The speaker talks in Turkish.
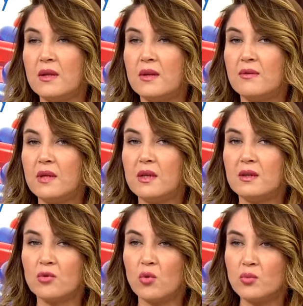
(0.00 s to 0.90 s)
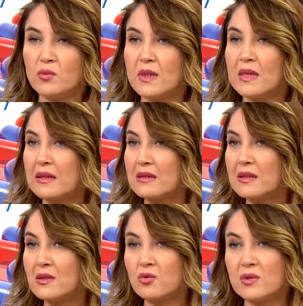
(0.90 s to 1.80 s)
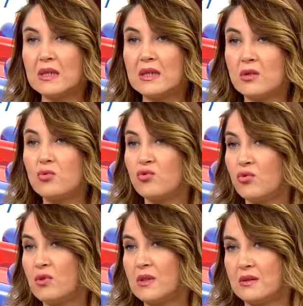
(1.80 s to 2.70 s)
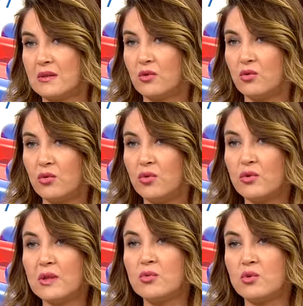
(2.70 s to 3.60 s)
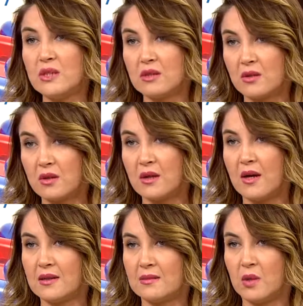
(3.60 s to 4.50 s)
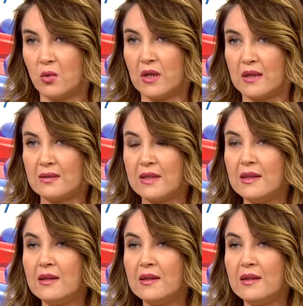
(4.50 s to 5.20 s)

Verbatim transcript: E, ve toplumda yaklaşık %2-3 oranında görülüyor ki bu hiç e, az bir oran değil.